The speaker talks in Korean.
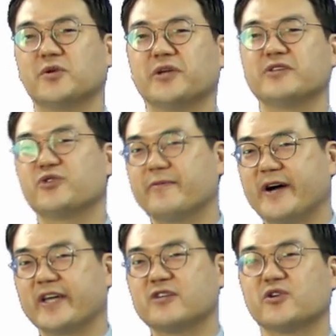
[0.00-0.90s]
또 예수의
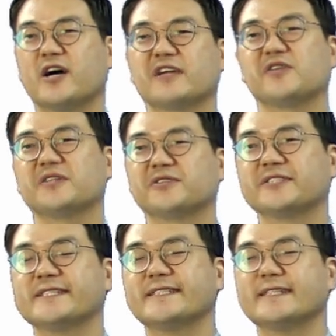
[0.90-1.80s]
방향으로 가기
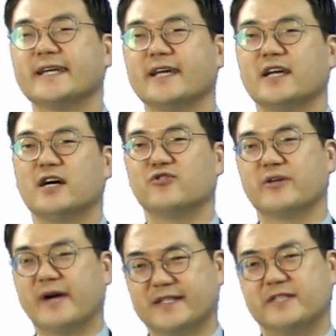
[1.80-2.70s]
위해서는 어,
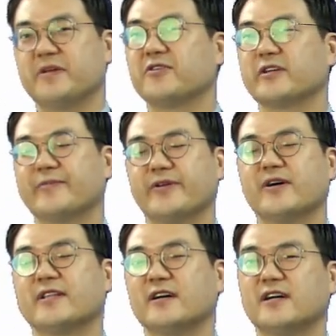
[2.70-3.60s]
우리 말씀의 영이
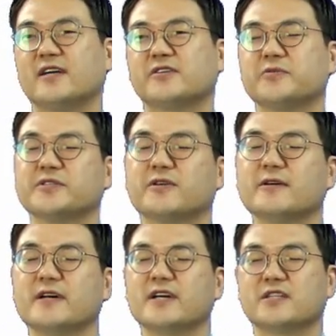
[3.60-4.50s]
필요하다.
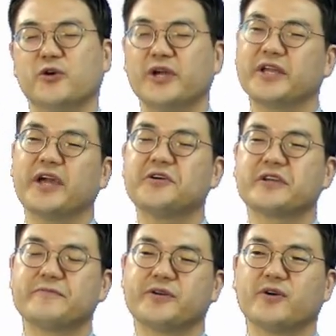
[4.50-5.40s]
그러면서 그 회개의 영이